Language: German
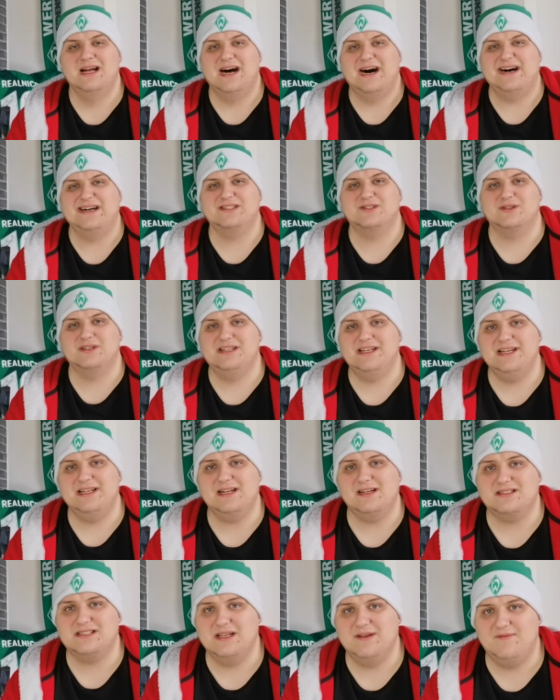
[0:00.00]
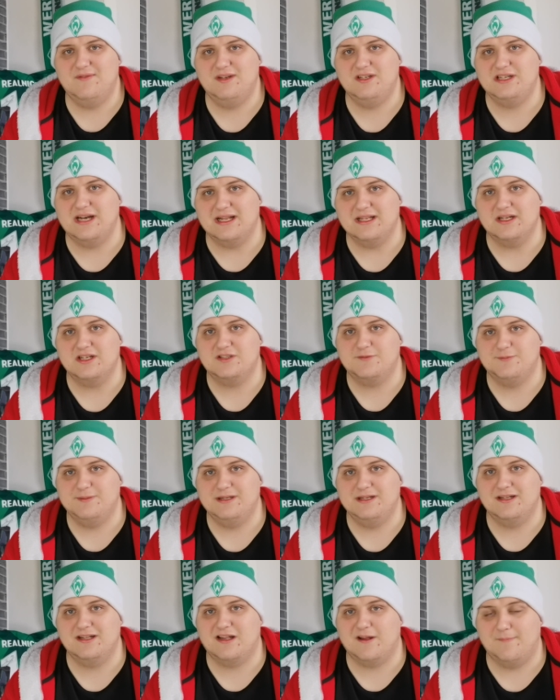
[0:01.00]
Also je nachdem, wie die anderen
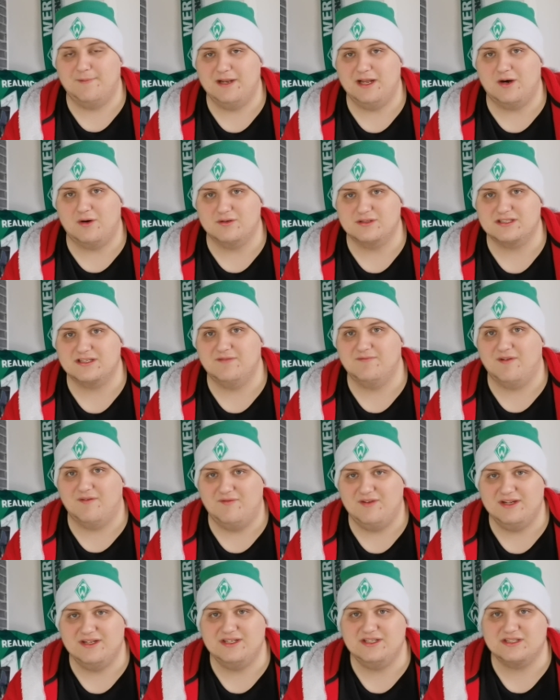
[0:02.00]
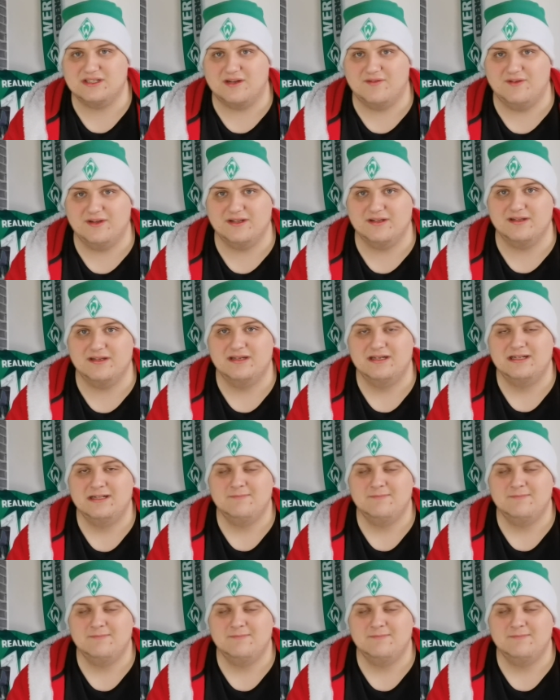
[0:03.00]
Spiele in der Tabelle ausgehen, wenn wir nicht gewinnen,